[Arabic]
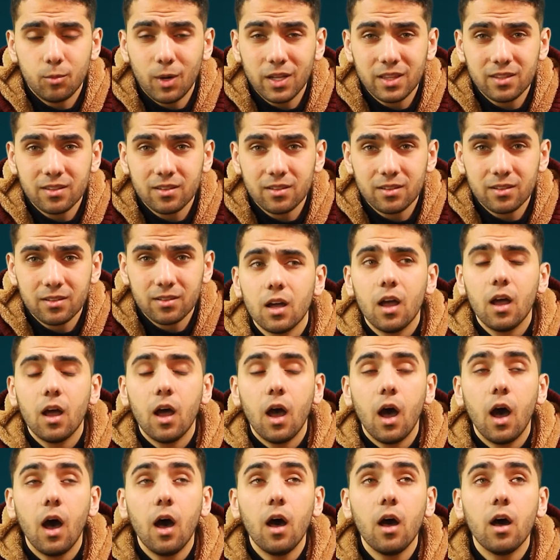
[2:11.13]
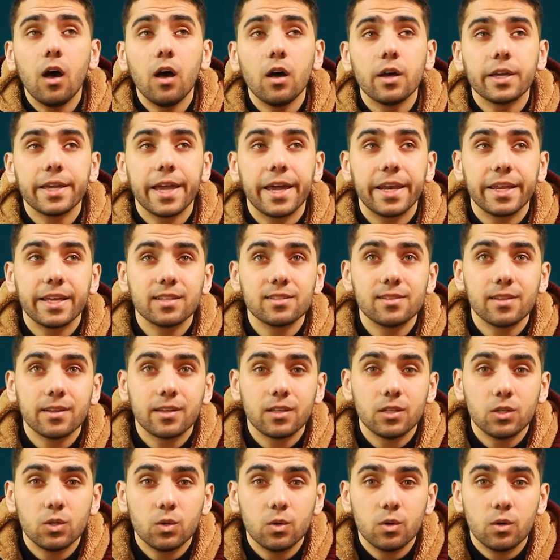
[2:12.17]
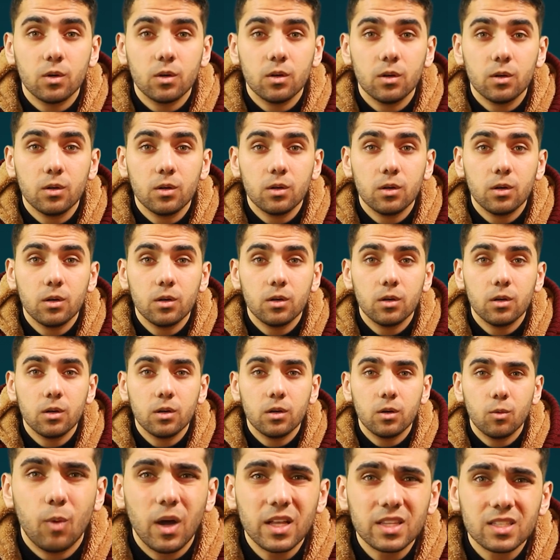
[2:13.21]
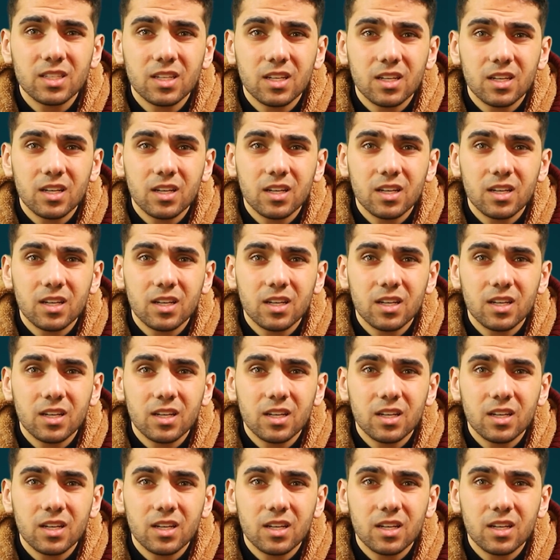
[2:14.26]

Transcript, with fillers: وات اه اه يعني قصدك انه وات